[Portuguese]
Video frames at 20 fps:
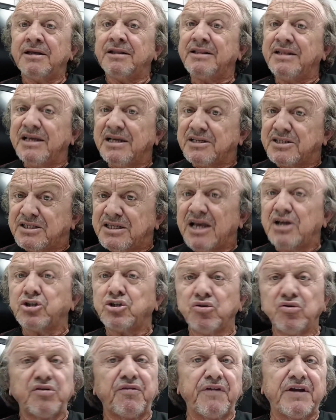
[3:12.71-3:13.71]
tinha sim a
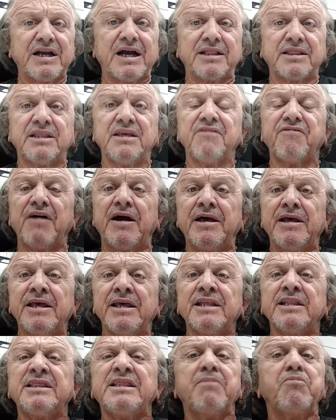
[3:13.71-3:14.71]
justificativa
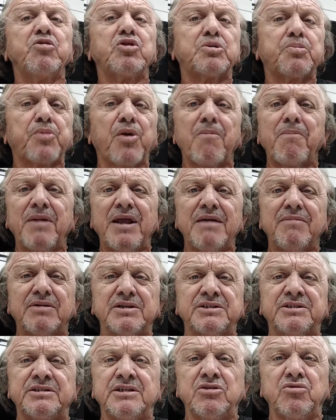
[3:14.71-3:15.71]
de muitos
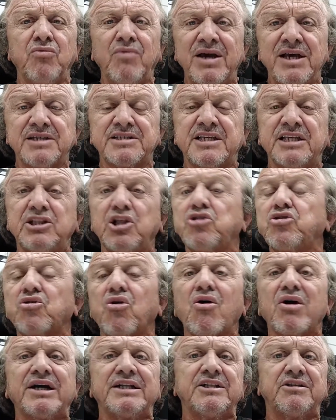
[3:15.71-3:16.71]
problemas de doença, de
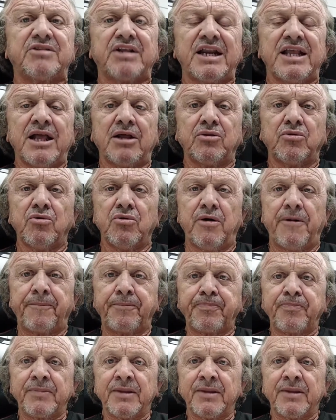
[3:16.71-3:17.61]
troca de treinador.